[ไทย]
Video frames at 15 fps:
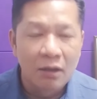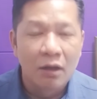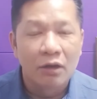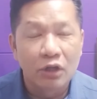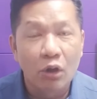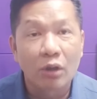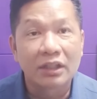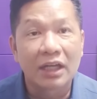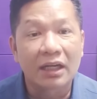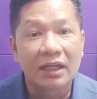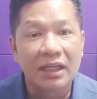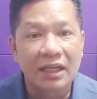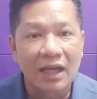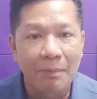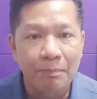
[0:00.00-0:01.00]
นอกจาก
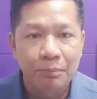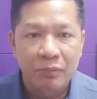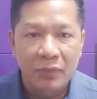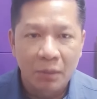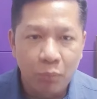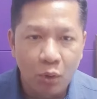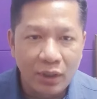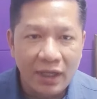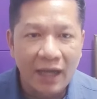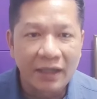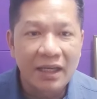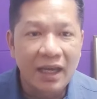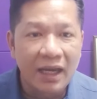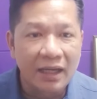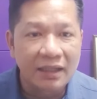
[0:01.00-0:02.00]
นี้ครับผลงาน
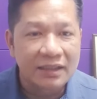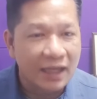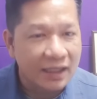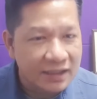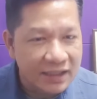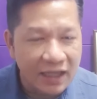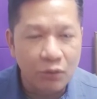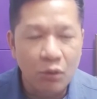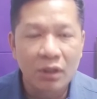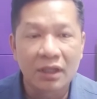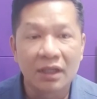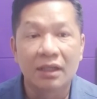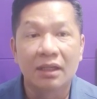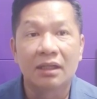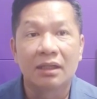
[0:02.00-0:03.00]
ที่เห็นชัดเจนก็
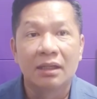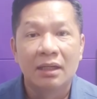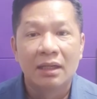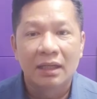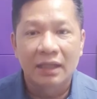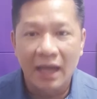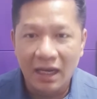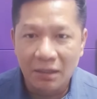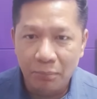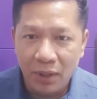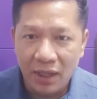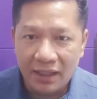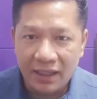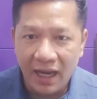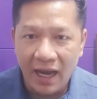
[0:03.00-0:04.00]
คือการป
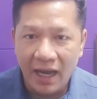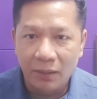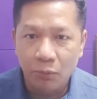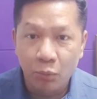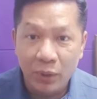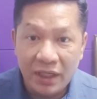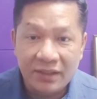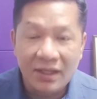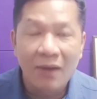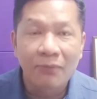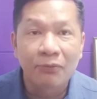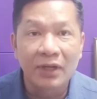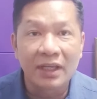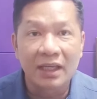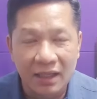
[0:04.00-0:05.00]
ระกาศวีซ่า
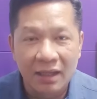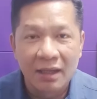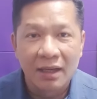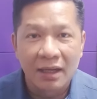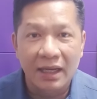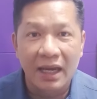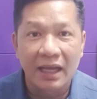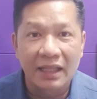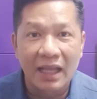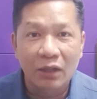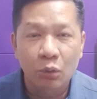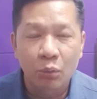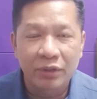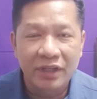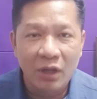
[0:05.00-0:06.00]
ฟรีแก่นัก
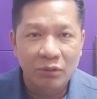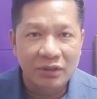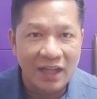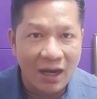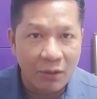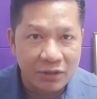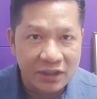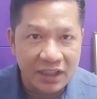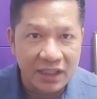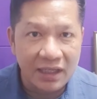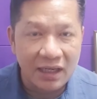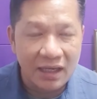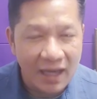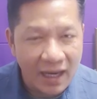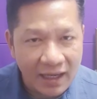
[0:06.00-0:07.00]
ท่องเที่ยวชาวจีน
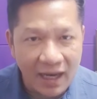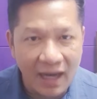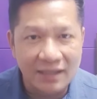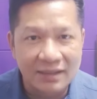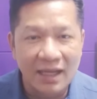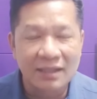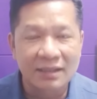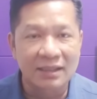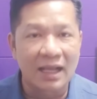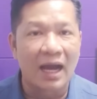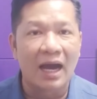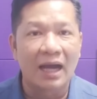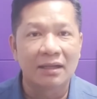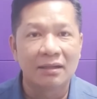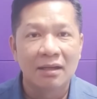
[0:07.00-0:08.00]
และคาซัคส
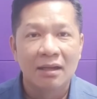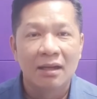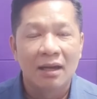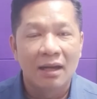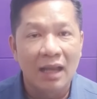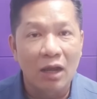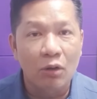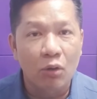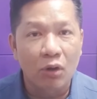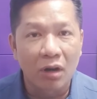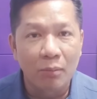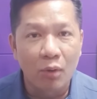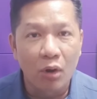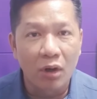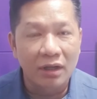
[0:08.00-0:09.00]
ถานและคร
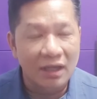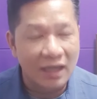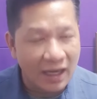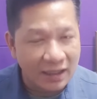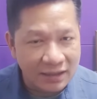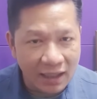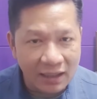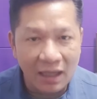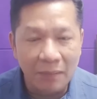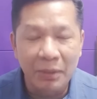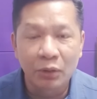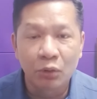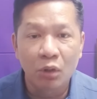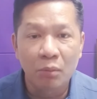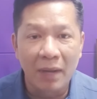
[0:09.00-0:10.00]
ม.หลังจากนั้นเป็
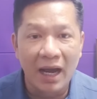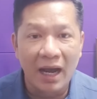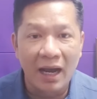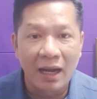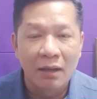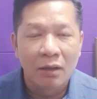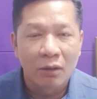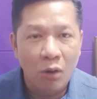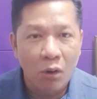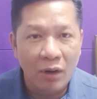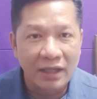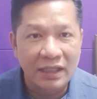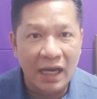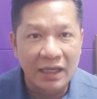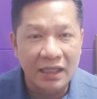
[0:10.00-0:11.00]
นต้นมาก็ข
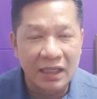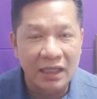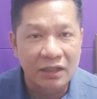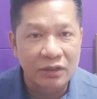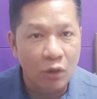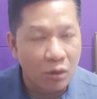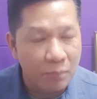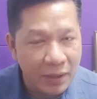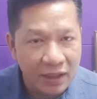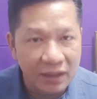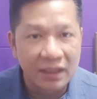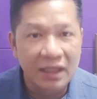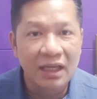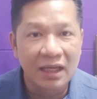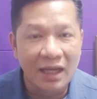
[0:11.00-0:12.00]
ยายอีก2พื้น
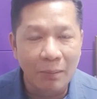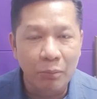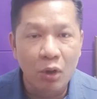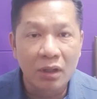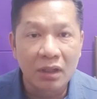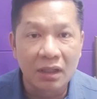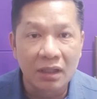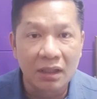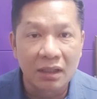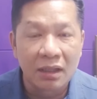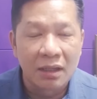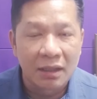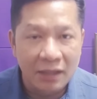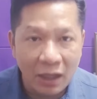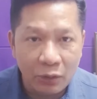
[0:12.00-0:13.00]
ที่ครับก็คือ
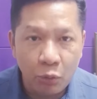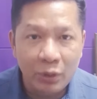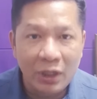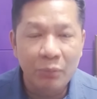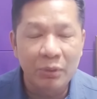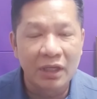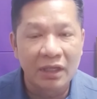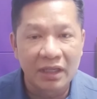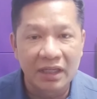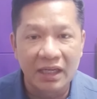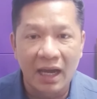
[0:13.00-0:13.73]
นักท่องเที่ยวอินเดีย